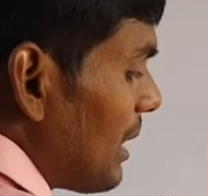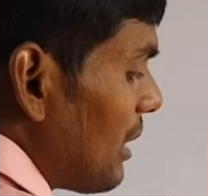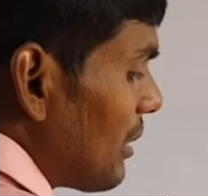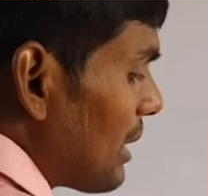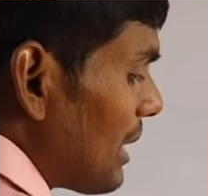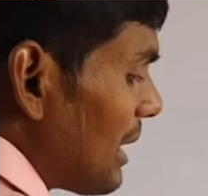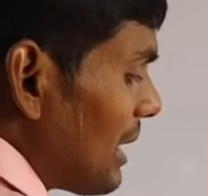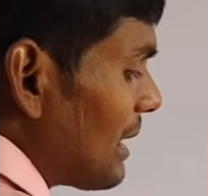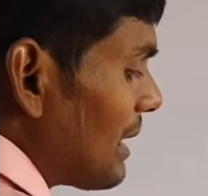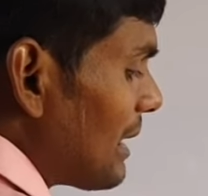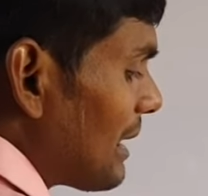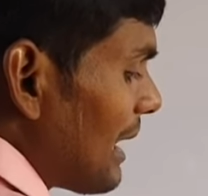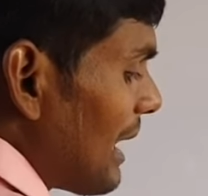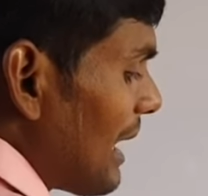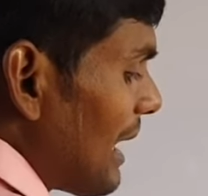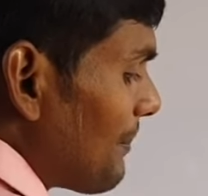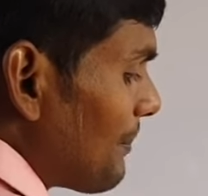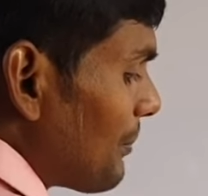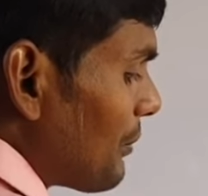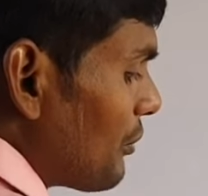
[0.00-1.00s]
और अगर
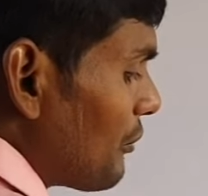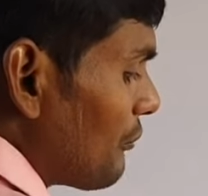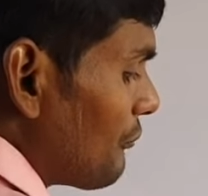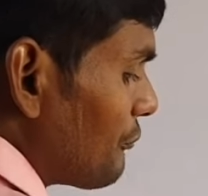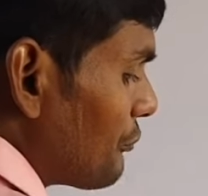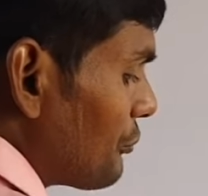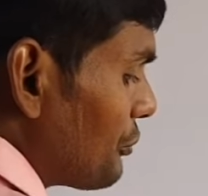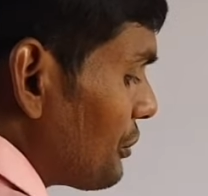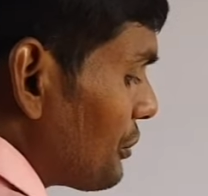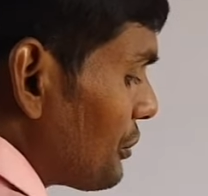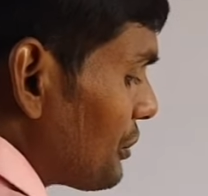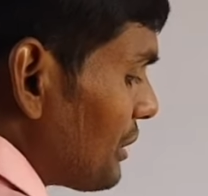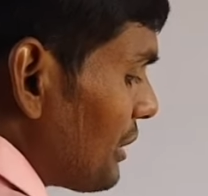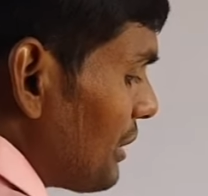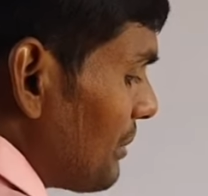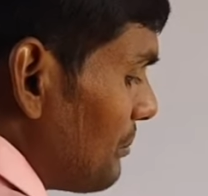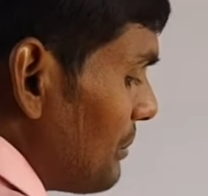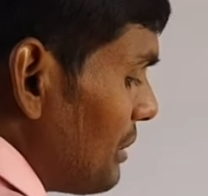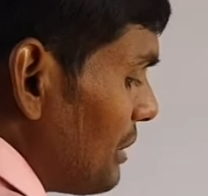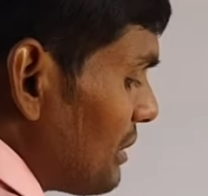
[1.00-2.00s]
आपको फुट
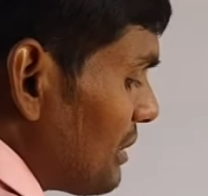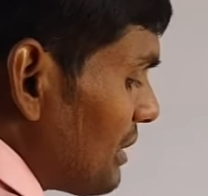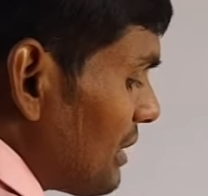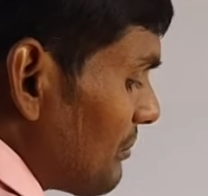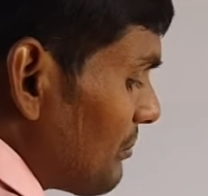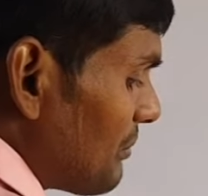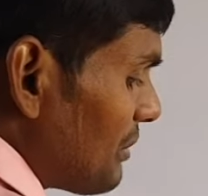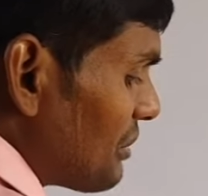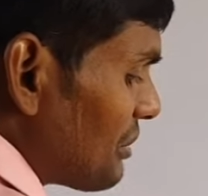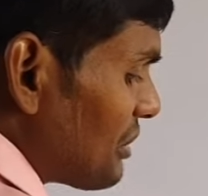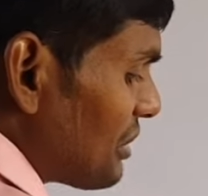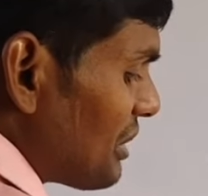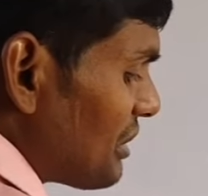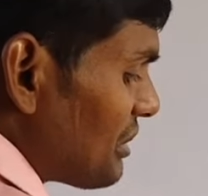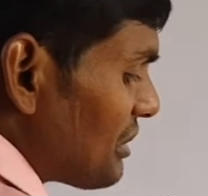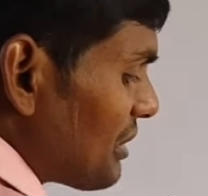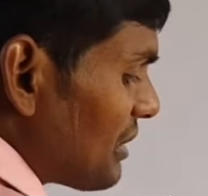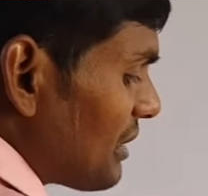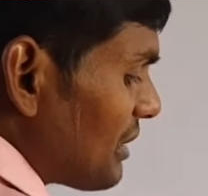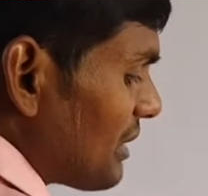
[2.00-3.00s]
से मीटर में
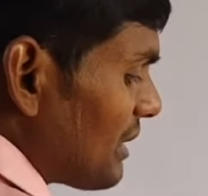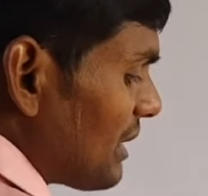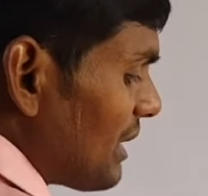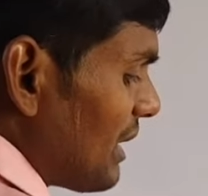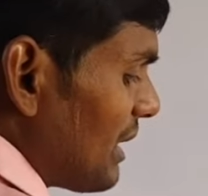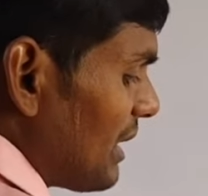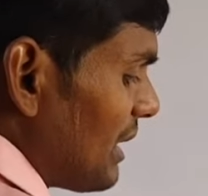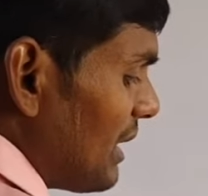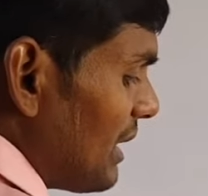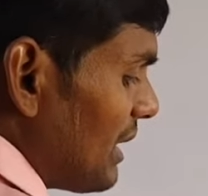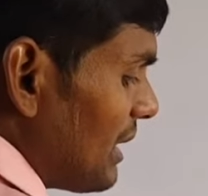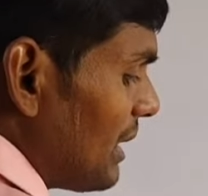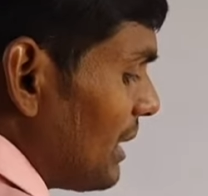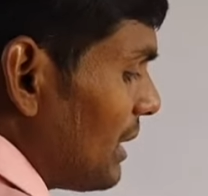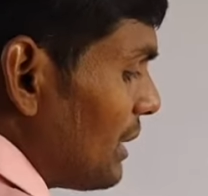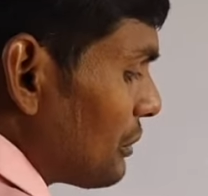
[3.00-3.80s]
चेंज करना है